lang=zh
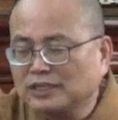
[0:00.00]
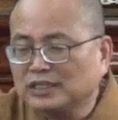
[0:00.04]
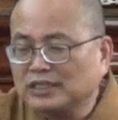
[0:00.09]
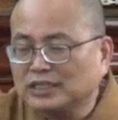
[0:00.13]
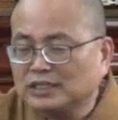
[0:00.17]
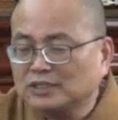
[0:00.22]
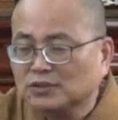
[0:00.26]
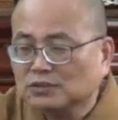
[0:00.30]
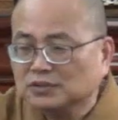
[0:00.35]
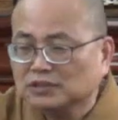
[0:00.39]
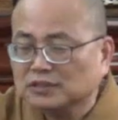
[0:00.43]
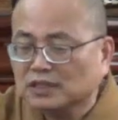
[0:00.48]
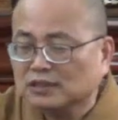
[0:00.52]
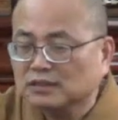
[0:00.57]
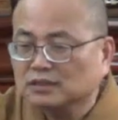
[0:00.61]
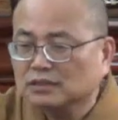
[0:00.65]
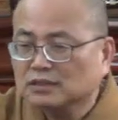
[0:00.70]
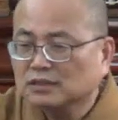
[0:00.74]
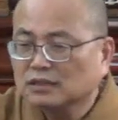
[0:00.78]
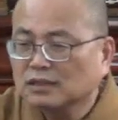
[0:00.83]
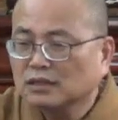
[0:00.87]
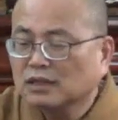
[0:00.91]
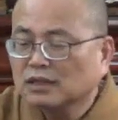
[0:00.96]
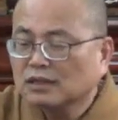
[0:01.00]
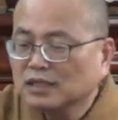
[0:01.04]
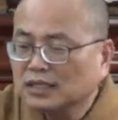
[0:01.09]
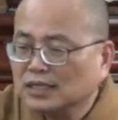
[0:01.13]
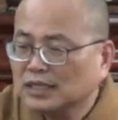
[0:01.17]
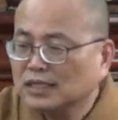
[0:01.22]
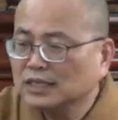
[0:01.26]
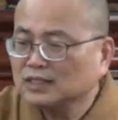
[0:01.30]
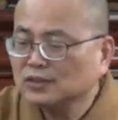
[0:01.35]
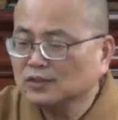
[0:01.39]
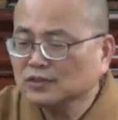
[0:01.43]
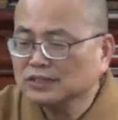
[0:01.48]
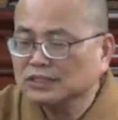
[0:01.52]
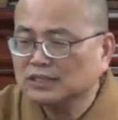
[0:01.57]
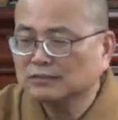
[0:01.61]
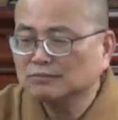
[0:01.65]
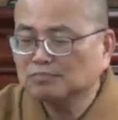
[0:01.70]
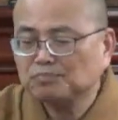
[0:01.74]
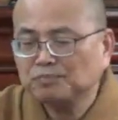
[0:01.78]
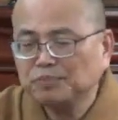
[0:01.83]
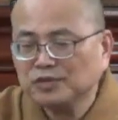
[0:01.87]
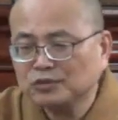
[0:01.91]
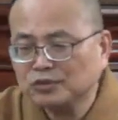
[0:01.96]
了利益众生，利益众
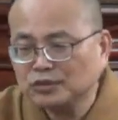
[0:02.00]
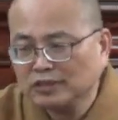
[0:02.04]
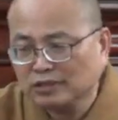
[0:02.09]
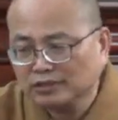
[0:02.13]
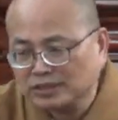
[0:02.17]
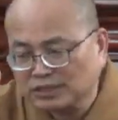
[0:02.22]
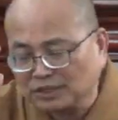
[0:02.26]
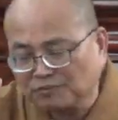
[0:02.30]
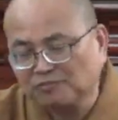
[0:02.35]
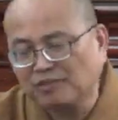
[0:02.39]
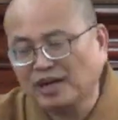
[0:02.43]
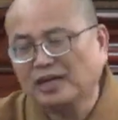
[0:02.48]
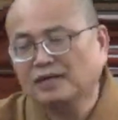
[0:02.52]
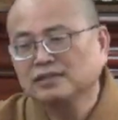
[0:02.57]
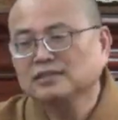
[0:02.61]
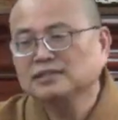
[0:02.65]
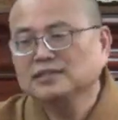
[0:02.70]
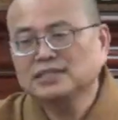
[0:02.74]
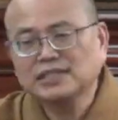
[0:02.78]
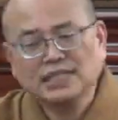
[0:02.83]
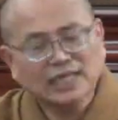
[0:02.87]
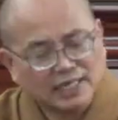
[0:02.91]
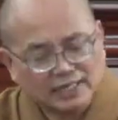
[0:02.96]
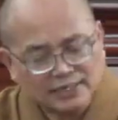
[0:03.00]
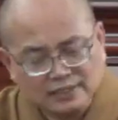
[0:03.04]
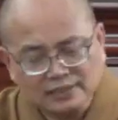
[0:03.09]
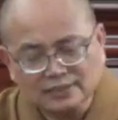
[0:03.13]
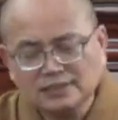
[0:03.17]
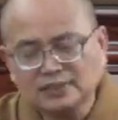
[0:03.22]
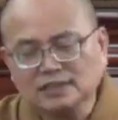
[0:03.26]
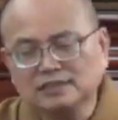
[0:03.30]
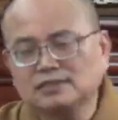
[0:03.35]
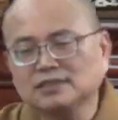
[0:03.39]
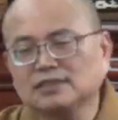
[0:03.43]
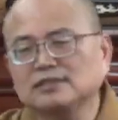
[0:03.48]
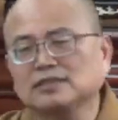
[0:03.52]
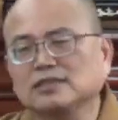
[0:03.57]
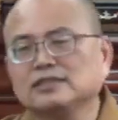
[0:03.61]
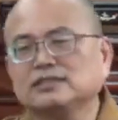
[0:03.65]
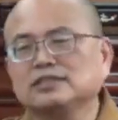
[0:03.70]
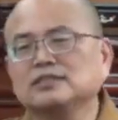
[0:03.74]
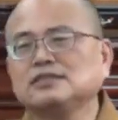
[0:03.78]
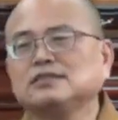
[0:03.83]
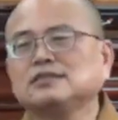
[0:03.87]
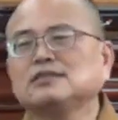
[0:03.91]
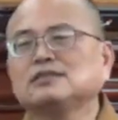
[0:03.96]
生必须要正法才能真正得
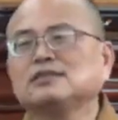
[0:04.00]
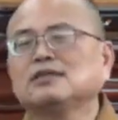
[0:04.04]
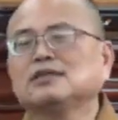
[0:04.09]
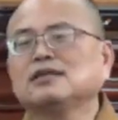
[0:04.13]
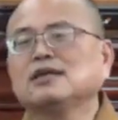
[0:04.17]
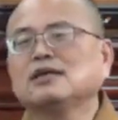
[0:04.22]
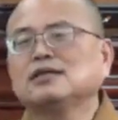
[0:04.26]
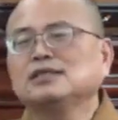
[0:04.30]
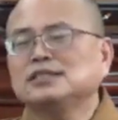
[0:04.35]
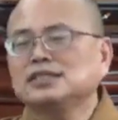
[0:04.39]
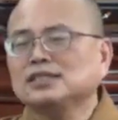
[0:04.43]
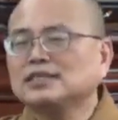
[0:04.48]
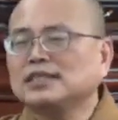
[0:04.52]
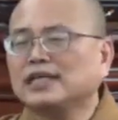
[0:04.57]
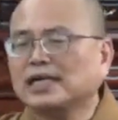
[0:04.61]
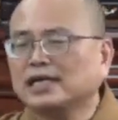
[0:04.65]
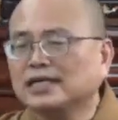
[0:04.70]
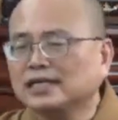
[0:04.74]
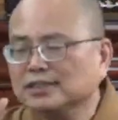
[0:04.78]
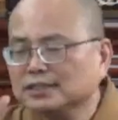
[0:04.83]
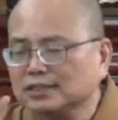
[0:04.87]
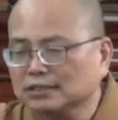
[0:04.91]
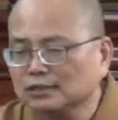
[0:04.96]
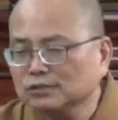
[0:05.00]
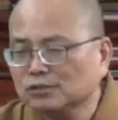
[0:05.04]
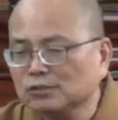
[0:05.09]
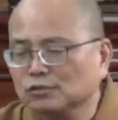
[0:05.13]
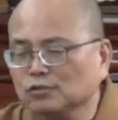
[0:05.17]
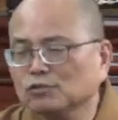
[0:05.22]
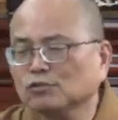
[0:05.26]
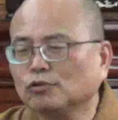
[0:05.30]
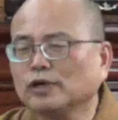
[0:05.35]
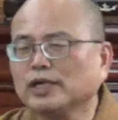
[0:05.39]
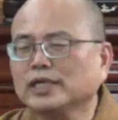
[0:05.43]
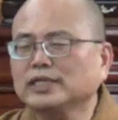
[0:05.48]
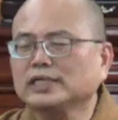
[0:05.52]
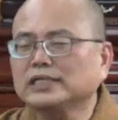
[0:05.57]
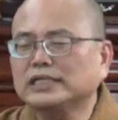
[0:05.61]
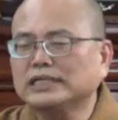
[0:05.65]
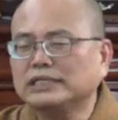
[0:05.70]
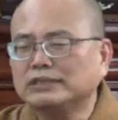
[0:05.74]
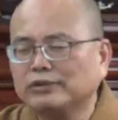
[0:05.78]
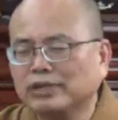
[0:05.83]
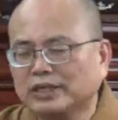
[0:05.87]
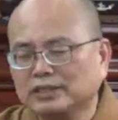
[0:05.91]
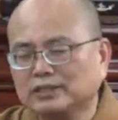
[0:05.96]
利益。这两个是互为
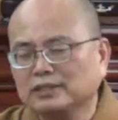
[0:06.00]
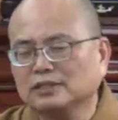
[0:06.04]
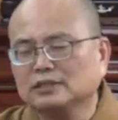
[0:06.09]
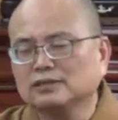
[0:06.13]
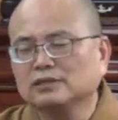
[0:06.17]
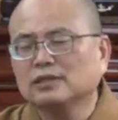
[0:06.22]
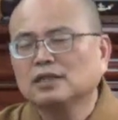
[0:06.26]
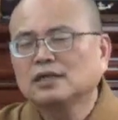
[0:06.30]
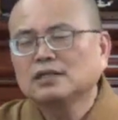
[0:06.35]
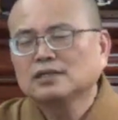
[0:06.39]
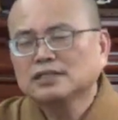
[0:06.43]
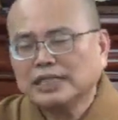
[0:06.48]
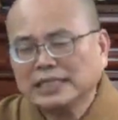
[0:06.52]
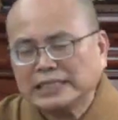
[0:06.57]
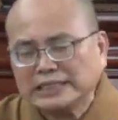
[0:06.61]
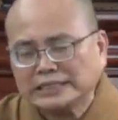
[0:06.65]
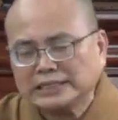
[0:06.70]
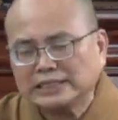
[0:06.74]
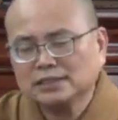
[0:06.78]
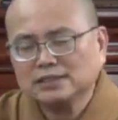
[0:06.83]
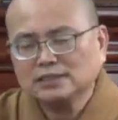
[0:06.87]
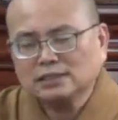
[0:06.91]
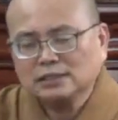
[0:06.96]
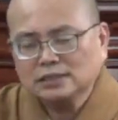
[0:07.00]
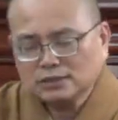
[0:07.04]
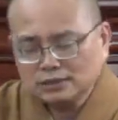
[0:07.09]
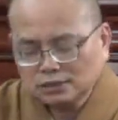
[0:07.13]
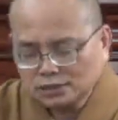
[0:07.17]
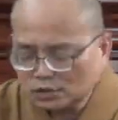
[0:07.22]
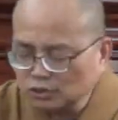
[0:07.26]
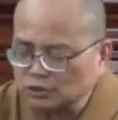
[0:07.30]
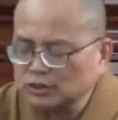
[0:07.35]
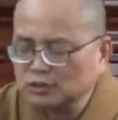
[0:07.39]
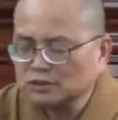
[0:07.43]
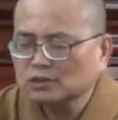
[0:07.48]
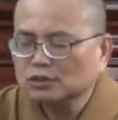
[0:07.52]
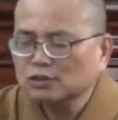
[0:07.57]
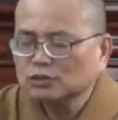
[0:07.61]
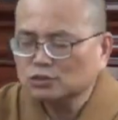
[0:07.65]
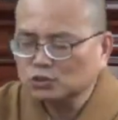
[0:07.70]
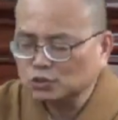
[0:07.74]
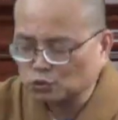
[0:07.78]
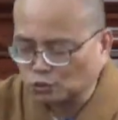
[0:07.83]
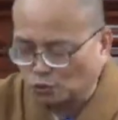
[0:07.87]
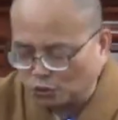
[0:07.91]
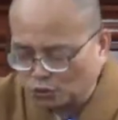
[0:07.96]
因缘的，但是就是
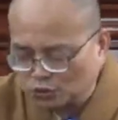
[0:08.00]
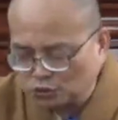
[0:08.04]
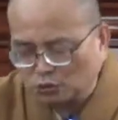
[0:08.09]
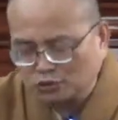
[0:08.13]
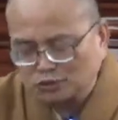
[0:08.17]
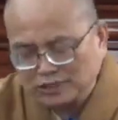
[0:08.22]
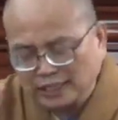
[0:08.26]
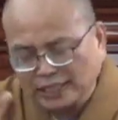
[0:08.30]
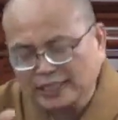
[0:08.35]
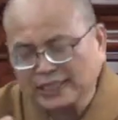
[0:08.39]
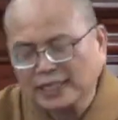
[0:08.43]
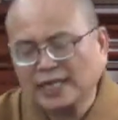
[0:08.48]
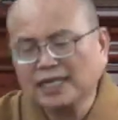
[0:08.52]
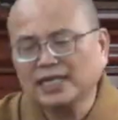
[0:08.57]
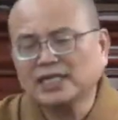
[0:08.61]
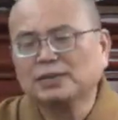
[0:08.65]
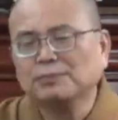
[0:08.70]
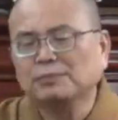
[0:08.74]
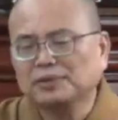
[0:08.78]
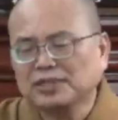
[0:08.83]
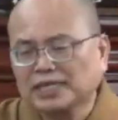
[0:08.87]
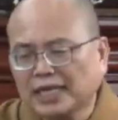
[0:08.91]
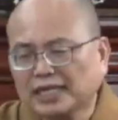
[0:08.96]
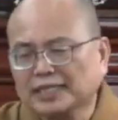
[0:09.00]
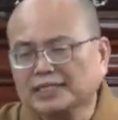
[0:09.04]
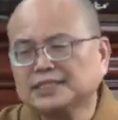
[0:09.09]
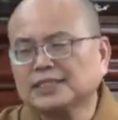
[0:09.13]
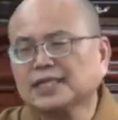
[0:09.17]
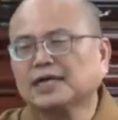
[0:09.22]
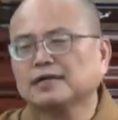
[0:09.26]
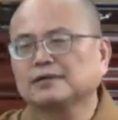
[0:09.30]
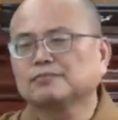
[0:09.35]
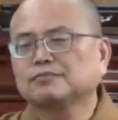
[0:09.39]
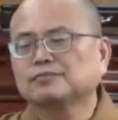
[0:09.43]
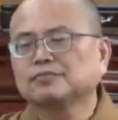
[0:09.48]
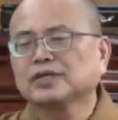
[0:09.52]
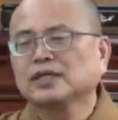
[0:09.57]
着重在哪里不太一样。